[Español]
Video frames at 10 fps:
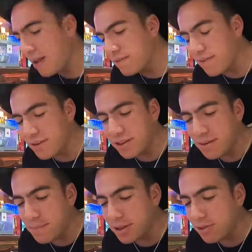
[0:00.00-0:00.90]

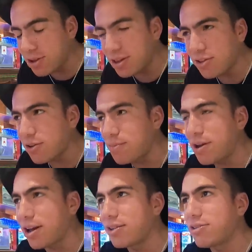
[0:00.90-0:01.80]
Definitivamente no entiendo cómo a
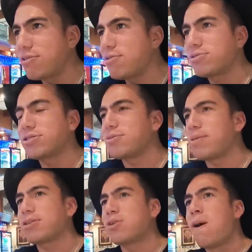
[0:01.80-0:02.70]
la gente no le gusta ese plato.